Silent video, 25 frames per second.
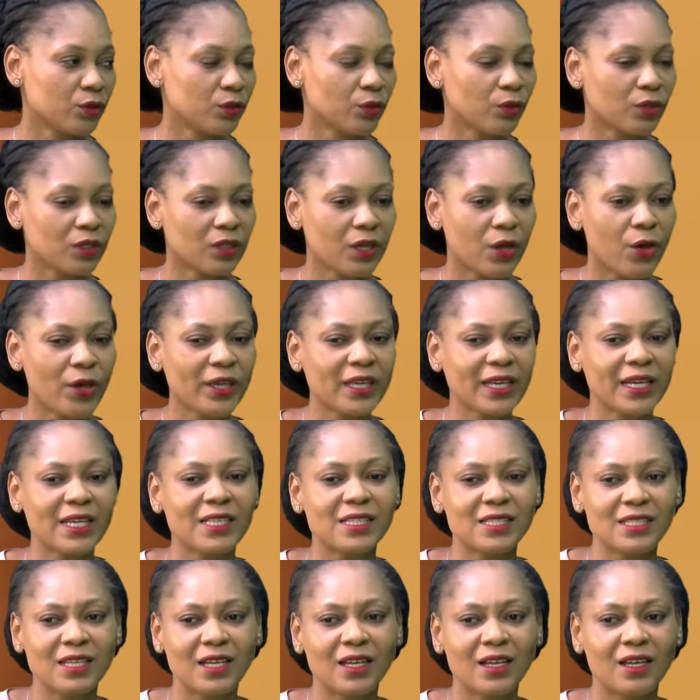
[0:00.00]
Donc, mm. un
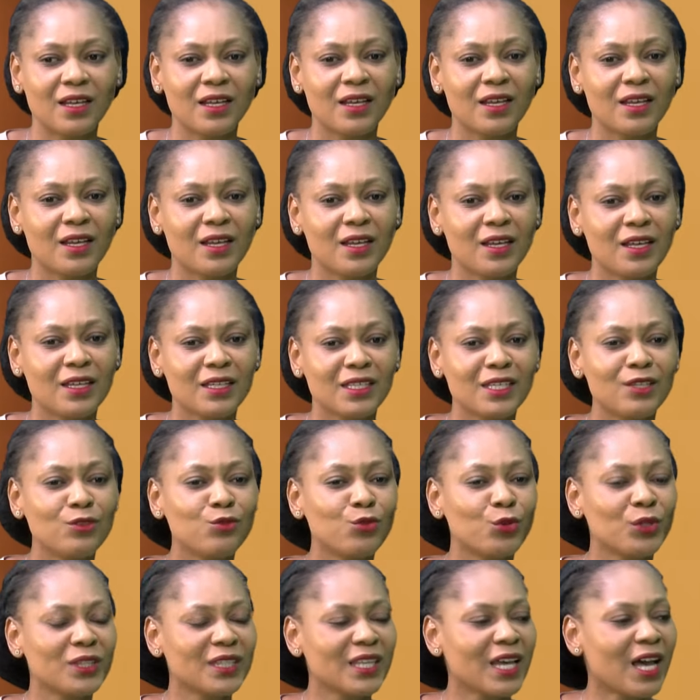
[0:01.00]
chrétien qui
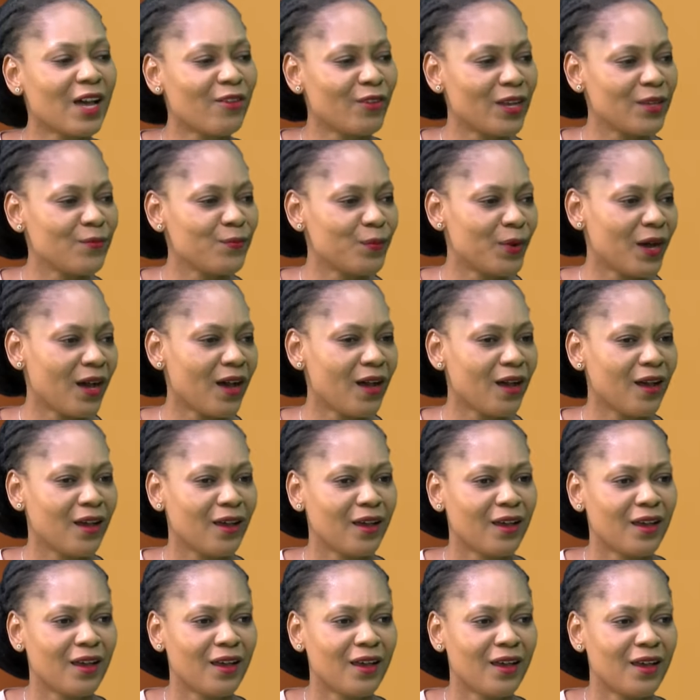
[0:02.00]
ne travaille pas,
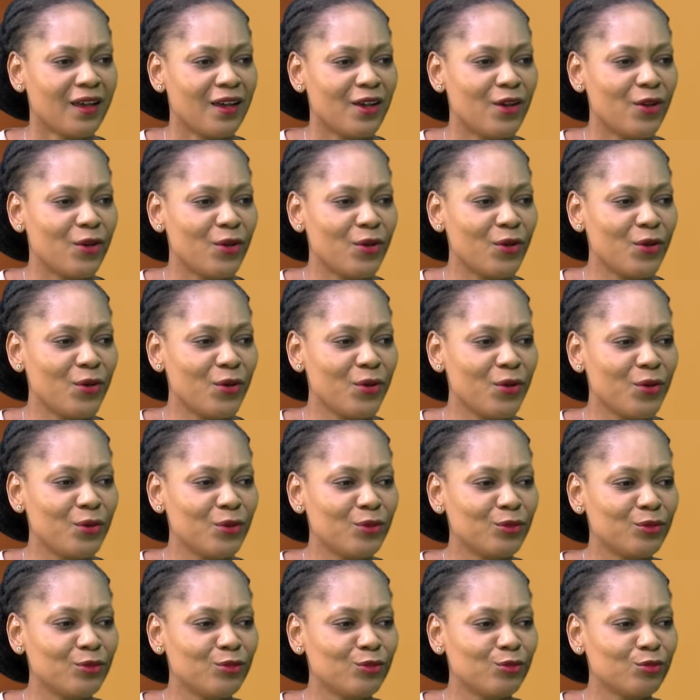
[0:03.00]

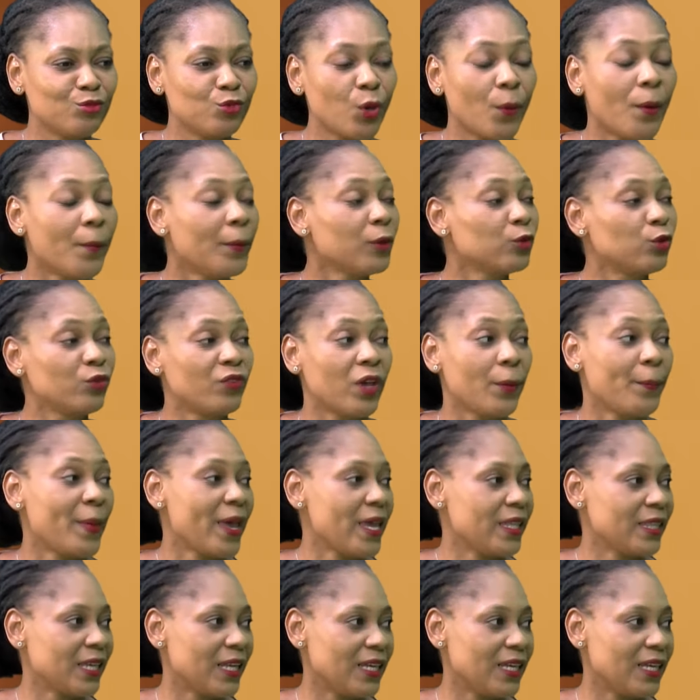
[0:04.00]
euh, normalement, ne devrait pas être à